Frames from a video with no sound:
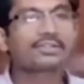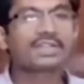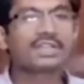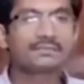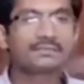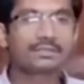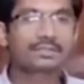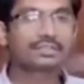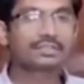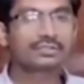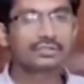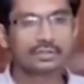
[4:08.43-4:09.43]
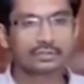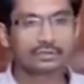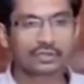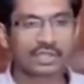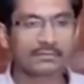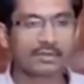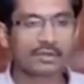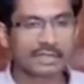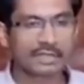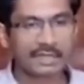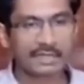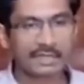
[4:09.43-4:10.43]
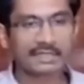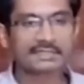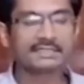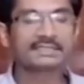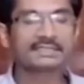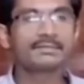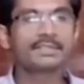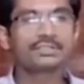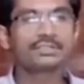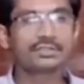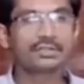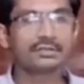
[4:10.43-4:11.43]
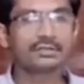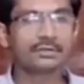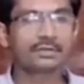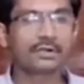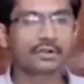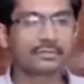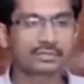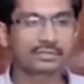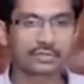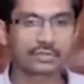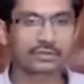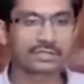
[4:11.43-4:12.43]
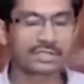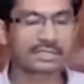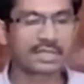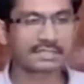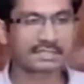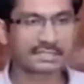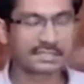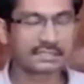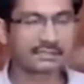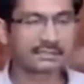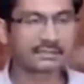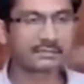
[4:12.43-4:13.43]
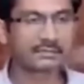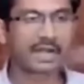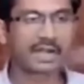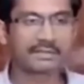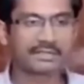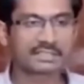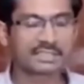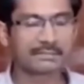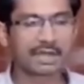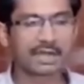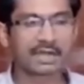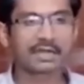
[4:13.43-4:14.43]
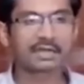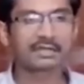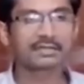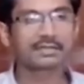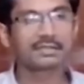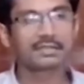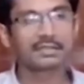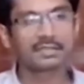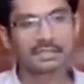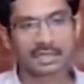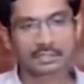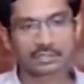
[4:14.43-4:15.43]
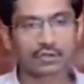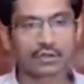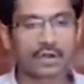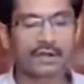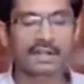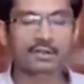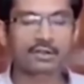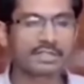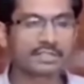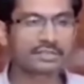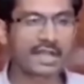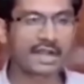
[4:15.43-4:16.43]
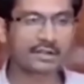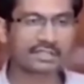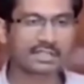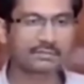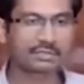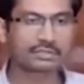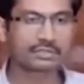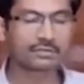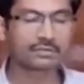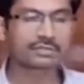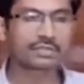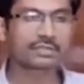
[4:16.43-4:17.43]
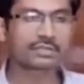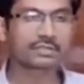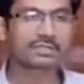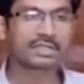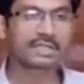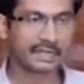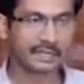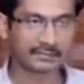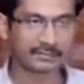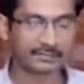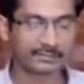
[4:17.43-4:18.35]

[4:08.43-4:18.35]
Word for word: এগারো তারিখ পর্যন্ত দক্ষিণবঙ্গে এই সিস্টেমের জন্য কোনো রকম সতর্কতা থাকছে না ভারী বৃষ্টি বা ছোটো হাওয়া এরকম কিছু এগারো তারিখ পর্যন্ত কোনো সতর্কতা নেই